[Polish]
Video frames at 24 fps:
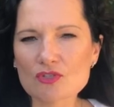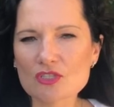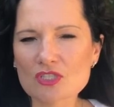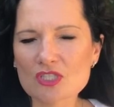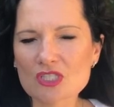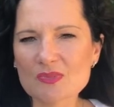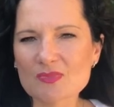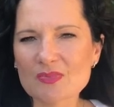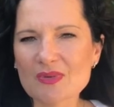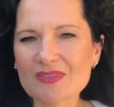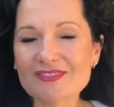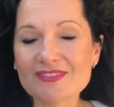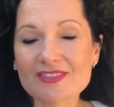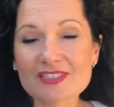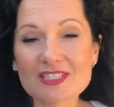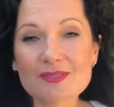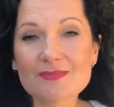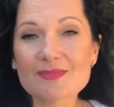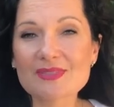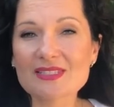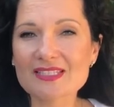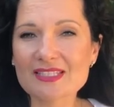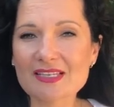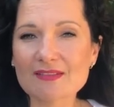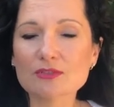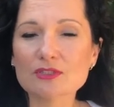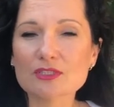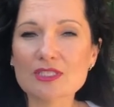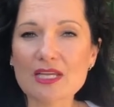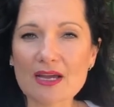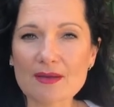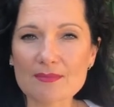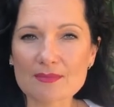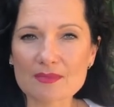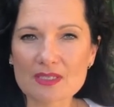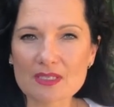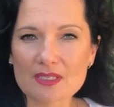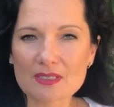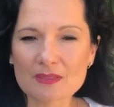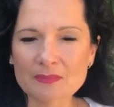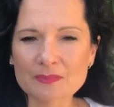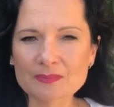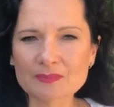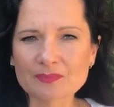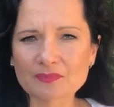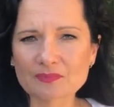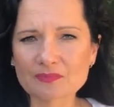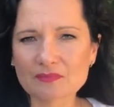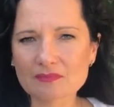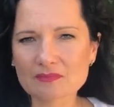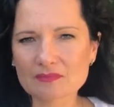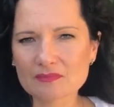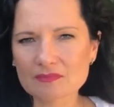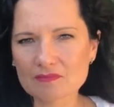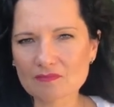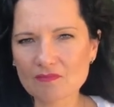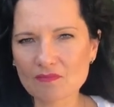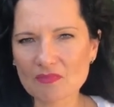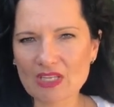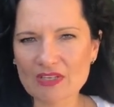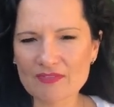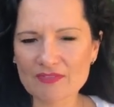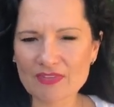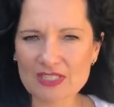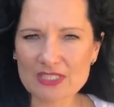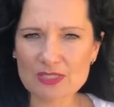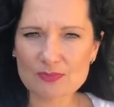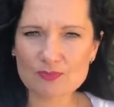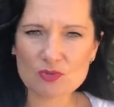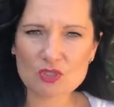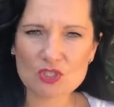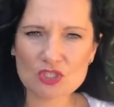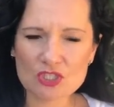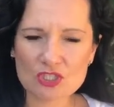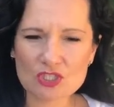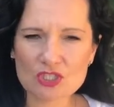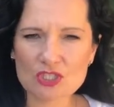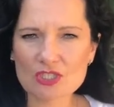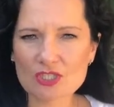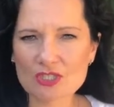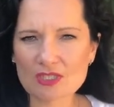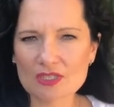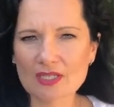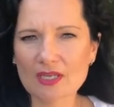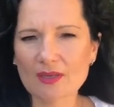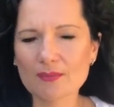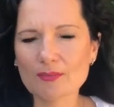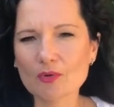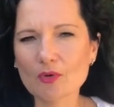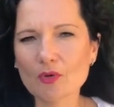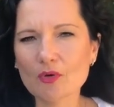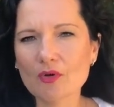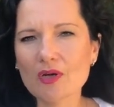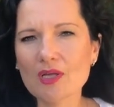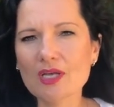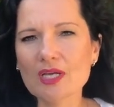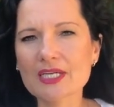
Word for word: się z pewnymi zawodami, więc przyjrzyjcie się temu,